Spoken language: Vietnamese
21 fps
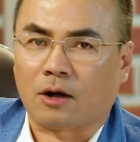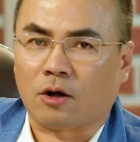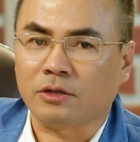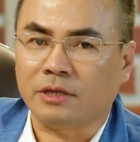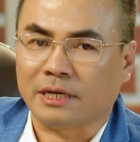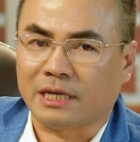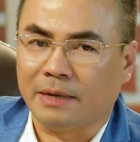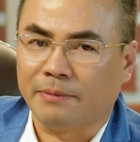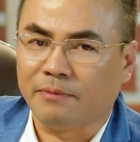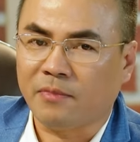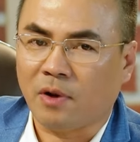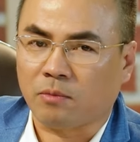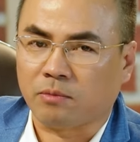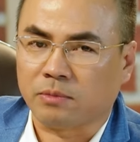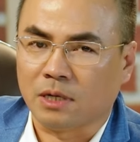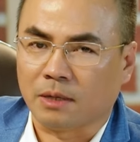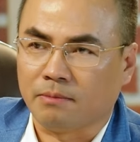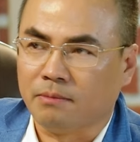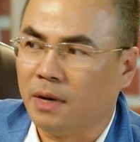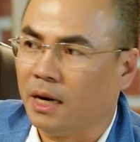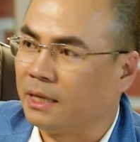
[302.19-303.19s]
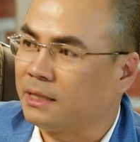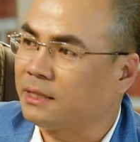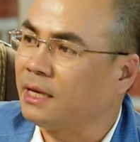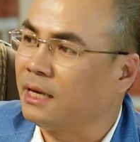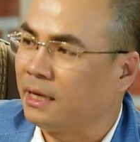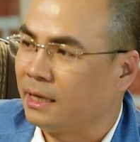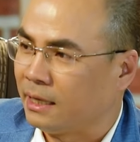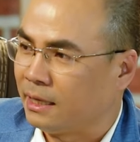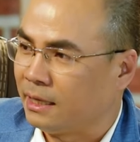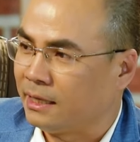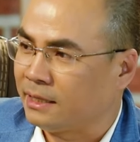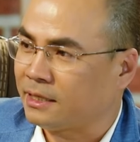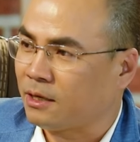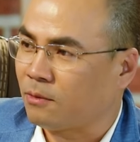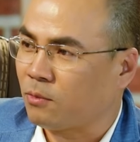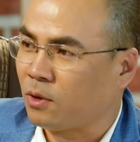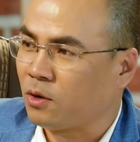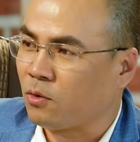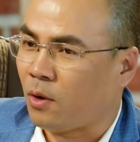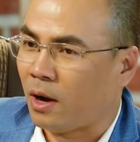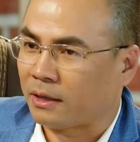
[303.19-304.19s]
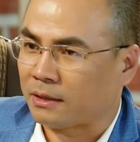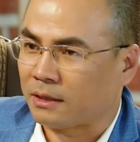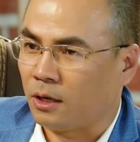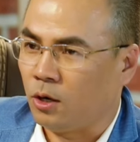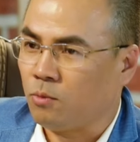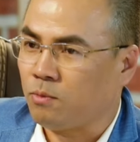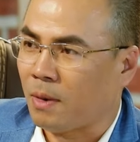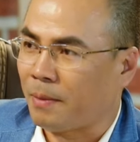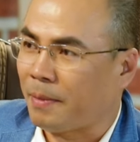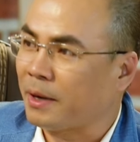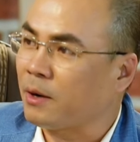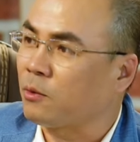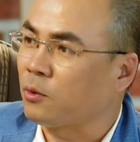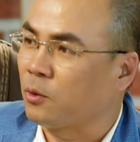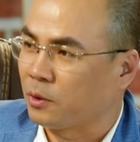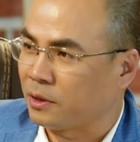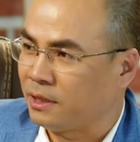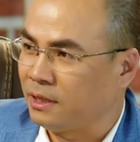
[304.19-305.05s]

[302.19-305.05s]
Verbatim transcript: có thể kiếm bằng được 10 tỷ trong cái khoảng từ lúc mà bắt đầu nổi